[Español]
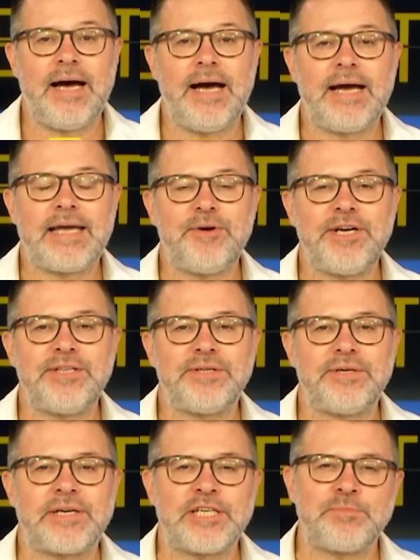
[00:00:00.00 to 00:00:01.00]
Ah, qué
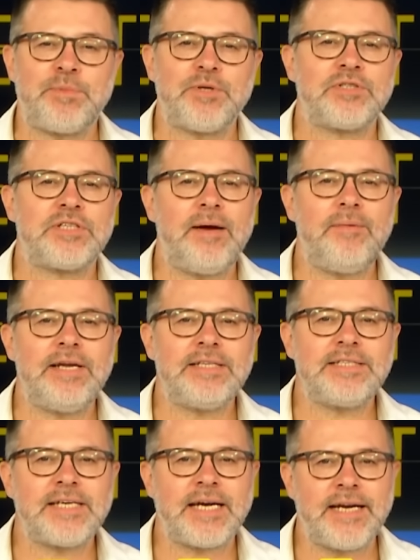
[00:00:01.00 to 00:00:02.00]
bonito.
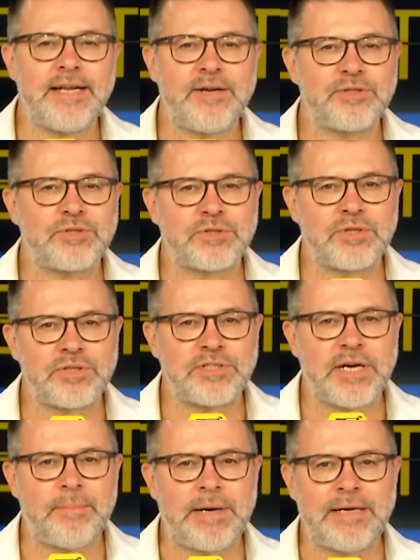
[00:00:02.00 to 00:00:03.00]
Responsables y generosos los
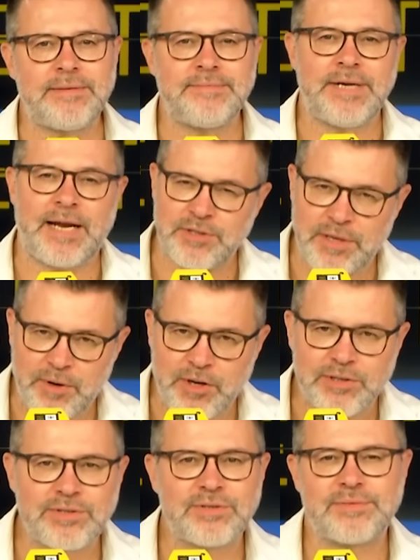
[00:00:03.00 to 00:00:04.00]
llama a los de
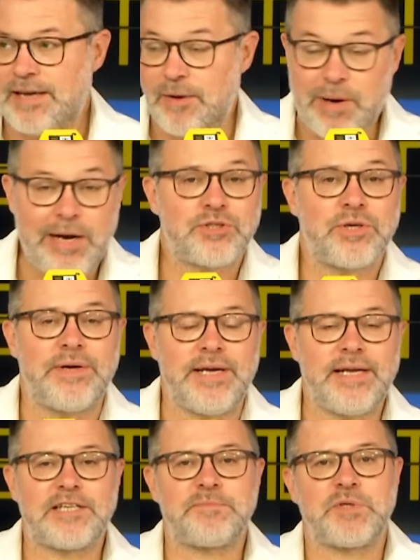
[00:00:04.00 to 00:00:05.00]
Vox. Que igual lo son,
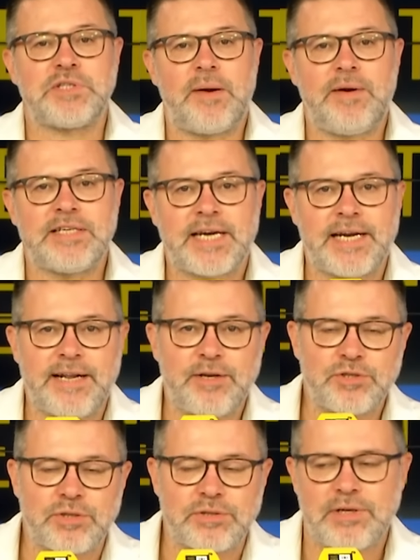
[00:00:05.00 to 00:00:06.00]
¿eh? Responsables y
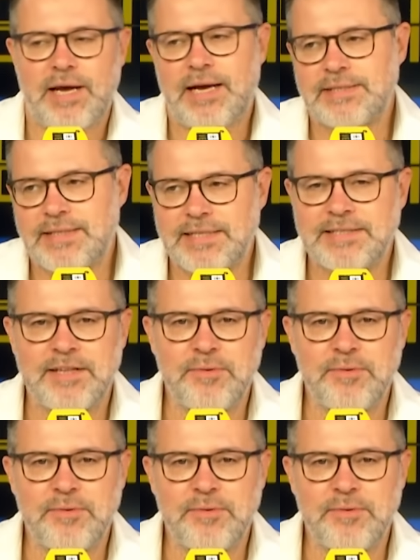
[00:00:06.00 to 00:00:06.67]
generosos hasta que se